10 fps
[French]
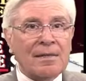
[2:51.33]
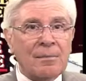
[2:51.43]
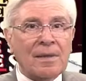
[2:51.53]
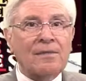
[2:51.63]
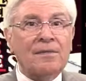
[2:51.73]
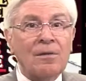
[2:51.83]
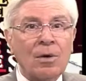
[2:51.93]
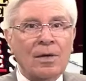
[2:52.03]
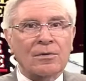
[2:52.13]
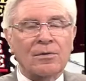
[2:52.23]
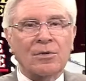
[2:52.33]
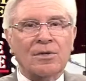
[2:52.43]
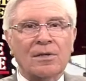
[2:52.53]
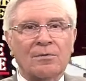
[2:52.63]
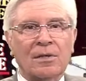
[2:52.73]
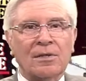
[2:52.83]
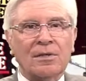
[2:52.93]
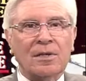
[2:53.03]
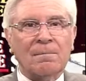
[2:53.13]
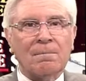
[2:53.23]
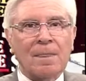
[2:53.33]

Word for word: n'est pas si loin de notre actualité.